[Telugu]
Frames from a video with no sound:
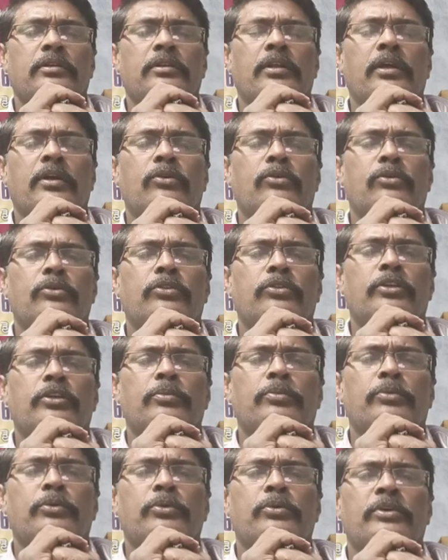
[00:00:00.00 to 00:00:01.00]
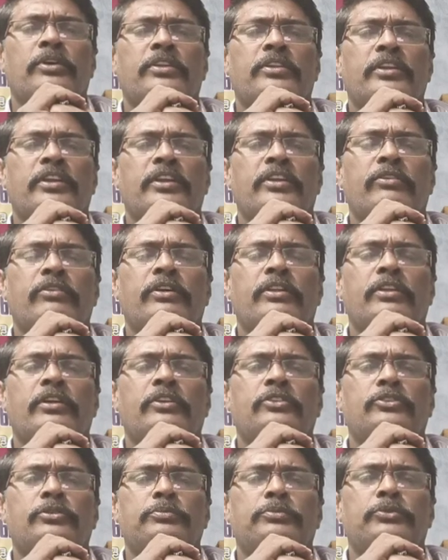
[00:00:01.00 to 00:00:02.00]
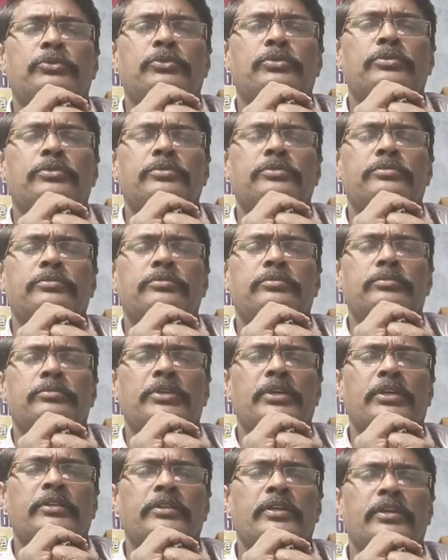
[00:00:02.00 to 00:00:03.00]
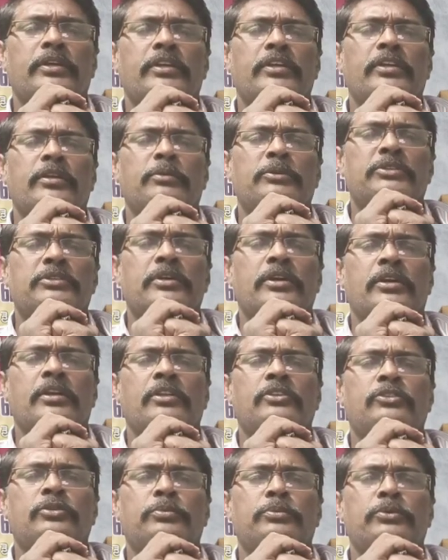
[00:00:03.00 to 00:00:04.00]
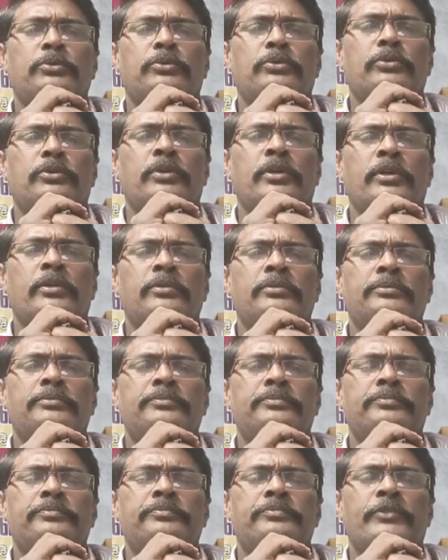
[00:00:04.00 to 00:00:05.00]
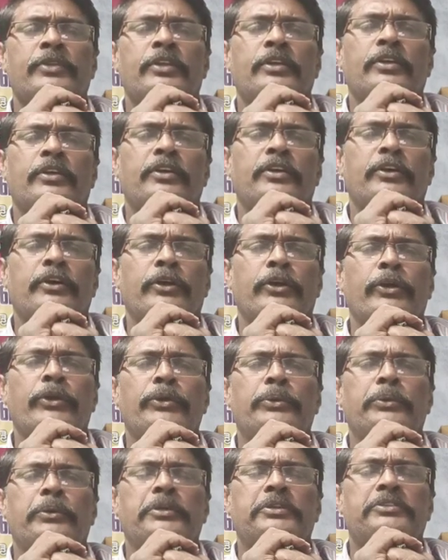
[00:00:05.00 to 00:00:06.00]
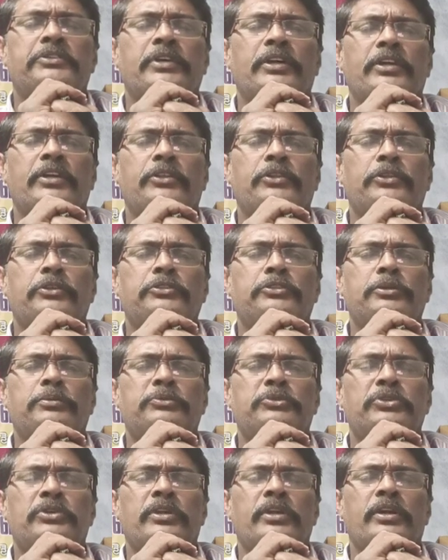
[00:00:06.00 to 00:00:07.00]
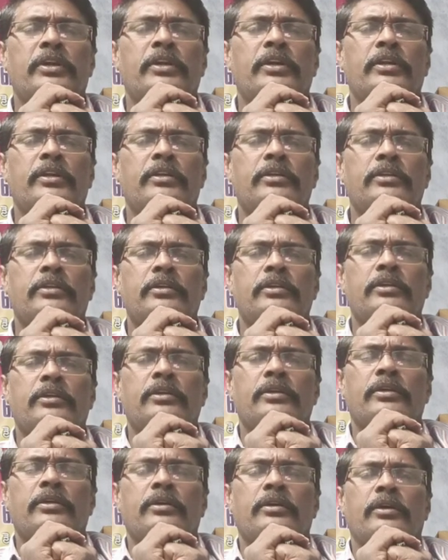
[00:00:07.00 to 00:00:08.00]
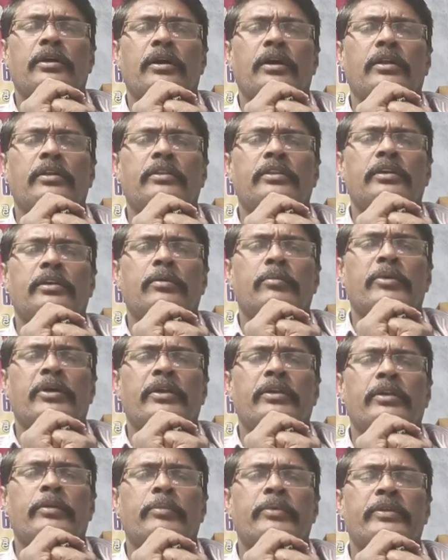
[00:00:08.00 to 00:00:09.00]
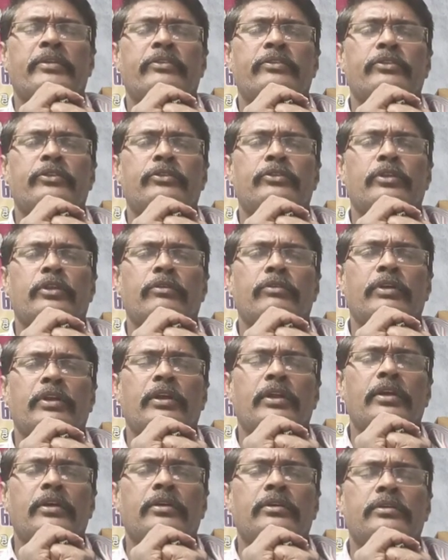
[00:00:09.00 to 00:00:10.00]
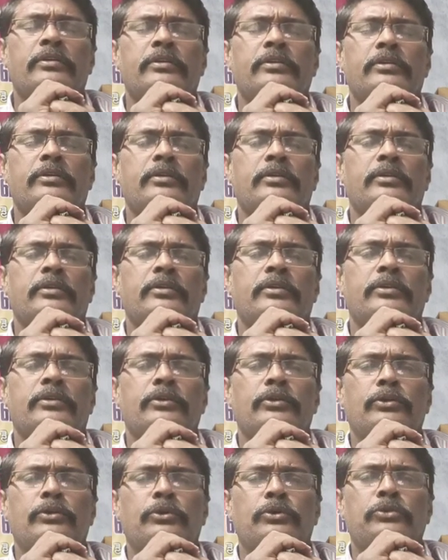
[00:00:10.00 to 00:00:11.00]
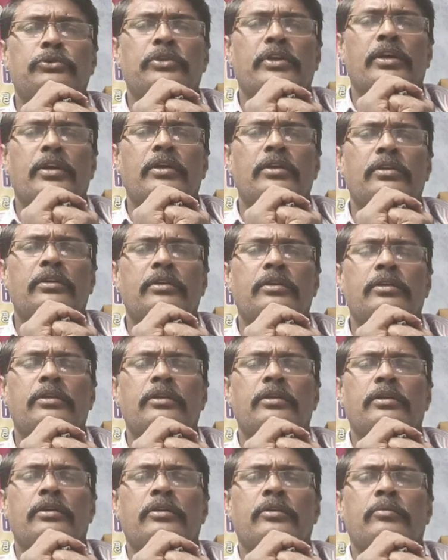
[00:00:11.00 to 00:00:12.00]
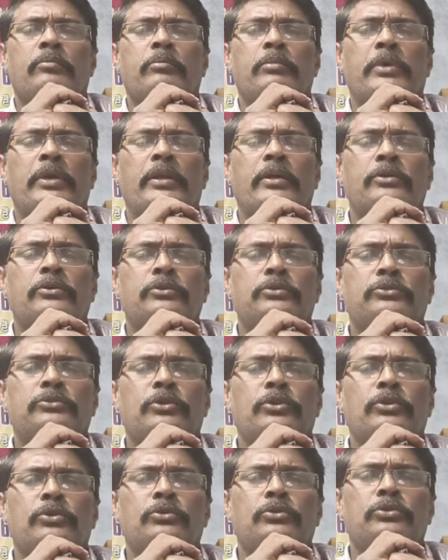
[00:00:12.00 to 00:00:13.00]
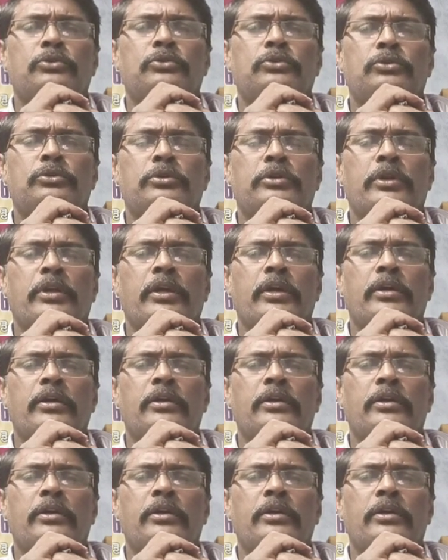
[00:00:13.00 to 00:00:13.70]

నా హృదయపూర్వక ధన్యవాదాలు చెప్తూ మీ అందరికీ నమస్కారాలు చెప్పుకుంటున్నాను రెండో ఒకసారి ఎందుకు చెప్తున్నానంటే ఆర్థిక మాన్య పరిస్థితుల వల్ల ఈ రోజున మనకు జరుగుతున్న